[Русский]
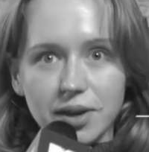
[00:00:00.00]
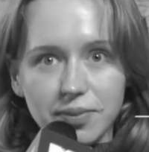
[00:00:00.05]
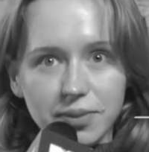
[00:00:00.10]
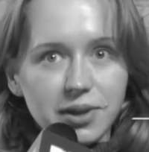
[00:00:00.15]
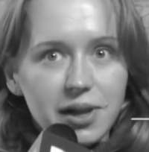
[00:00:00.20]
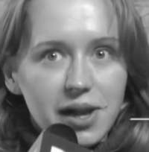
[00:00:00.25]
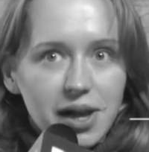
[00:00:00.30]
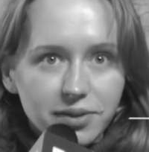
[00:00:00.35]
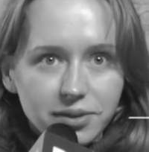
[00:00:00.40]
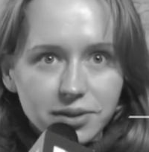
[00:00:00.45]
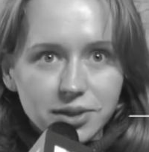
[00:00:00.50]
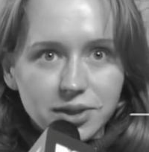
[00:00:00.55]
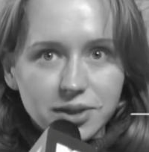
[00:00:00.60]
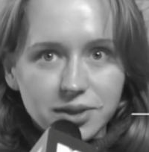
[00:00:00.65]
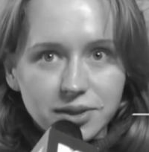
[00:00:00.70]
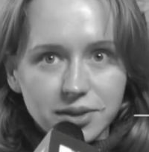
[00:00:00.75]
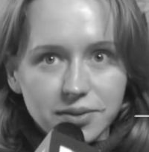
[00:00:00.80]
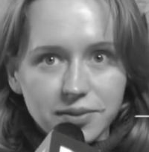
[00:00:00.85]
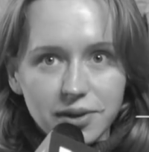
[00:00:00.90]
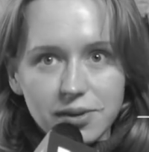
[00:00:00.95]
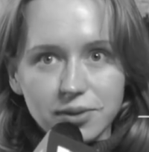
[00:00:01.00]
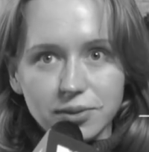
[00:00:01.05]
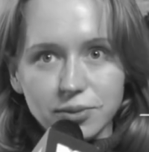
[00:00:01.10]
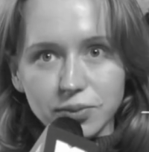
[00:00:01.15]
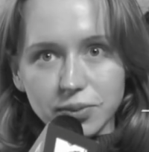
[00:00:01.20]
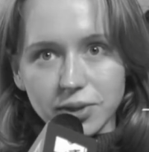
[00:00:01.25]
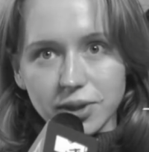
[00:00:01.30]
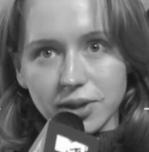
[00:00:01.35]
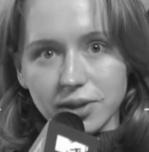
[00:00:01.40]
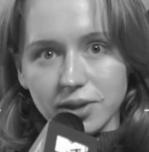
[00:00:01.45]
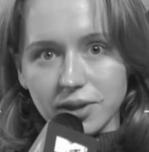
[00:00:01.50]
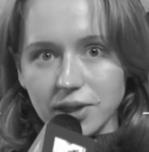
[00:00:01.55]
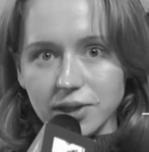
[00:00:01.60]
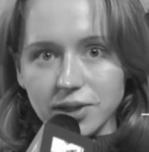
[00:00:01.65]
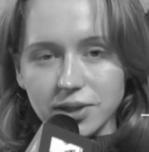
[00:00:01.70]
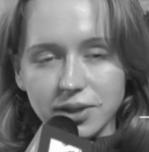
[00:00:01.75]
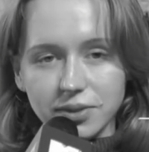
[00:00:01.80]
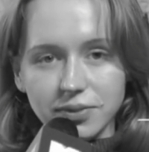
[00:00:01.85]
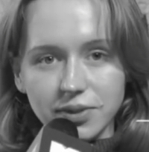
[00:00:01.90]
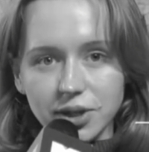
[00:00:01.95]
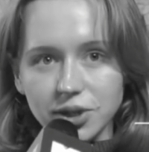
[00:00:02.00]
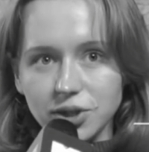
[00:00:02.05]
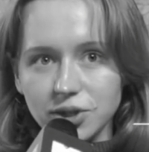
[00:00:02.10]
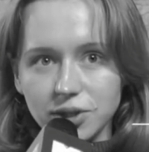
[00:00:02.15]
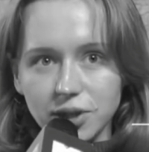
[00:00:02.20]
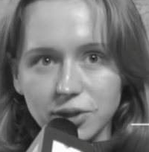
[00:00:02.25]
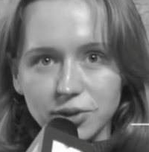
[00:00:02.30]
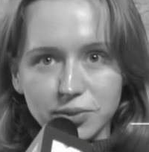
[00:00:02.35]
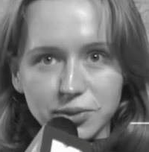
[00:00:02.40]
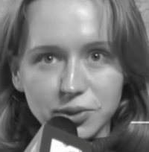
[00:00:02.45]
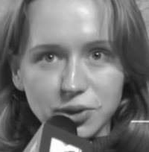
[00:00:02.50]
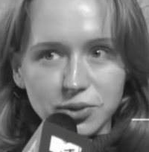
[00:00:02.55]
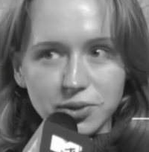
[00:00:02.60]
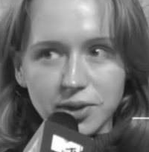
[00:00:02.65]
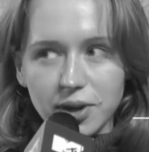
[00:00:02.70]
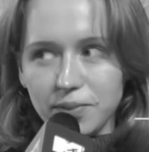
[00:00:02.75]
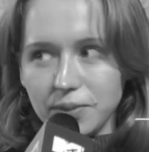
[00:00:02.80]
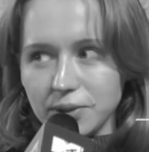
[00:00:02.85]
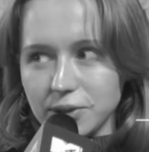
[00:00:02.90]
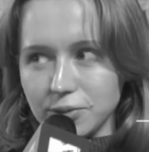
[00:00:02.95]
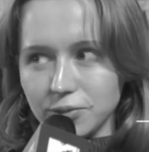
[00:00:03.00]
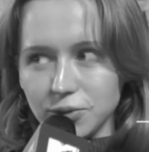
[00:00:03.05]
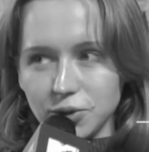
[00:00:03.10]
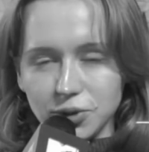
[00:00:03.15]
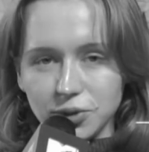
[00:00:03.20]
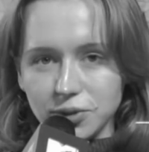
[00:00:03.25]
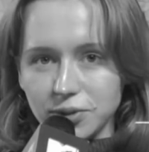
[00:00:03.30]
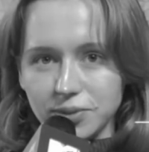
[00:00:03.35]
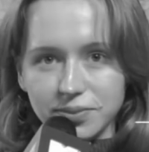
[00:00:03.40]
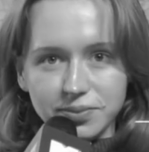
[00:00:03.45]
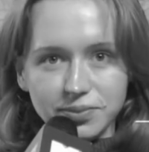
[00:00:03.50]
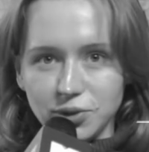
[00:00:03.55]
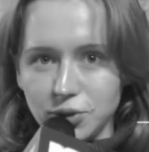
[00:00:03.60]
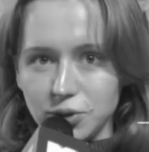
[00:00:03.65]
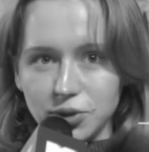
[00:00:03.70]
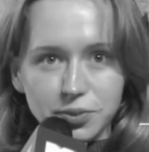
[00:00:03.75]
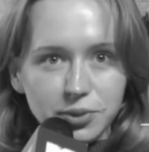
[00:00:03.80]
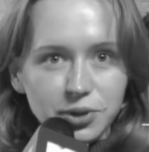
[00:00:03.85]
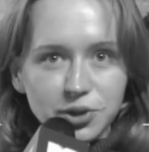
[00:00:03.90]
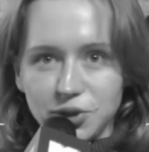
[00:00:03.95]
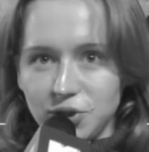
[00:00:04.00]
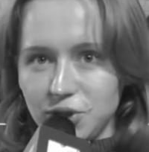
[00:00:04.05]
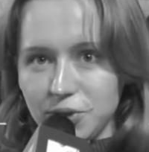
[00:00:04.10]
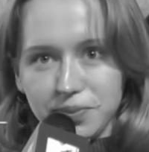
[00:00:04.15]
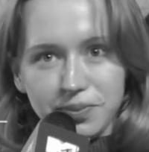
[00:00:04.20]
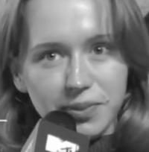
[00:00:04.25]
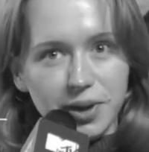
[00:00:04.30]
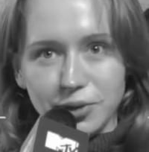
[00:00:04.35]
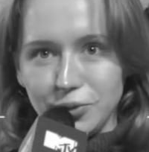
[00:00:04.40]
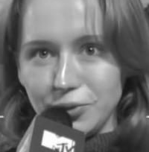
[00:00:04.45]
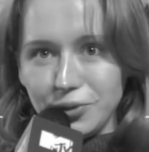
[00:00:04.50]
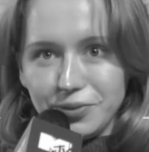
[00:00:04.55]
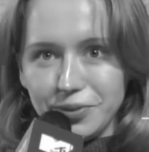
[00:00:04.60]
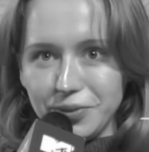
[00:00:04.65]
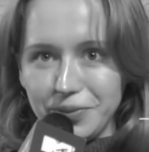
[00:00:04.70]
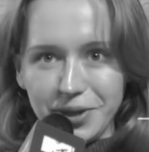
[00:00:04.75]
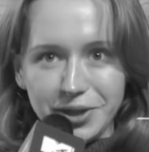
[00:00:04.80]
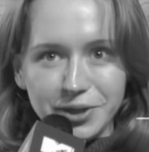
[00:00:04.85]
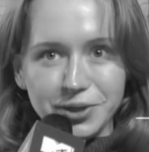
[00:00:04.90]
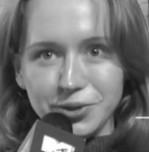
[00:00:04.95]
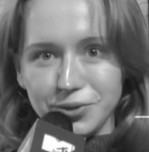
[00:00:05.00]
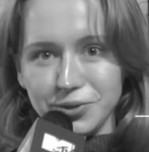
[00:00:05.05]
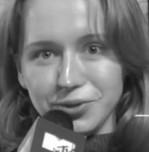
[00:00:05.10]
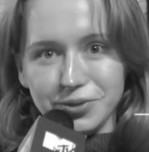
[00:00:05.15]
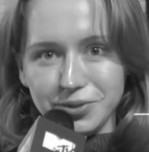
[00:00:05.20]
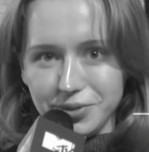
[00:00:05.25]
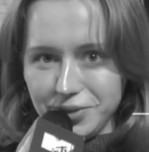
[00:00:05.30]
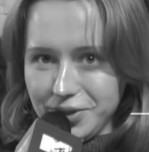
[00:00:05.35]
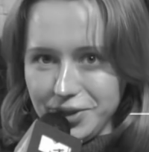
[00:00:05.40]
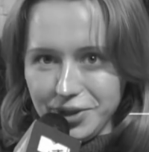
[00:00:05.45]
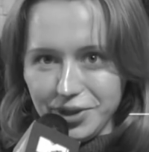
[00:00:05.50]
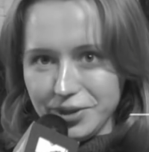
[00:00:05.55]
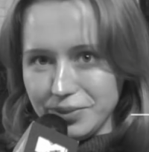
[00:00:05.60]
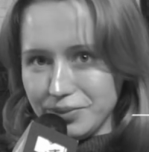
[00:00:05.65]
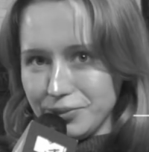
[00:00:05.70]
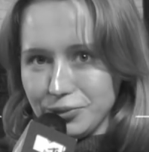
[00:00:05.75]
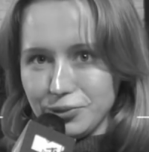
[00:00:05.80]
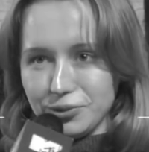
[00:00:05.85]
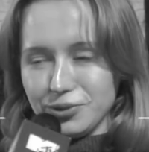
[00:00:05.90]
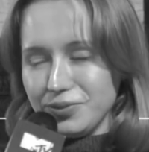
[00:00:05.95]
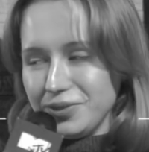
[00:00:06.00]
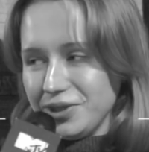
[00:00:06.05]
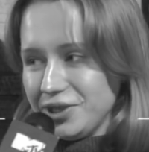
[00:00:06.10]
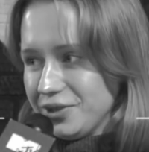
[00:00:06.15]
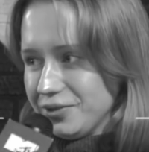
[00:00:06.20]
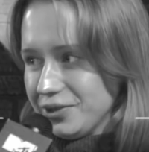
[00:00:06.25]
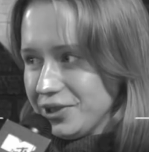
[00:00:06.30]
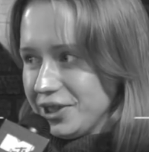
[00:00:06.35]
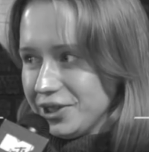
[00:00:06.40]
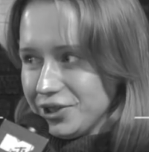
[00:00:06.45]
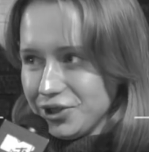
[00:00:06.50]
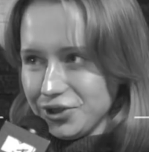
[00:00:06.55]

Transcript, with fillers: мне понравился, говорил умные, классные вещи. Я думаю, что я послушаю чуть больше, чем одну его песню и буду любить его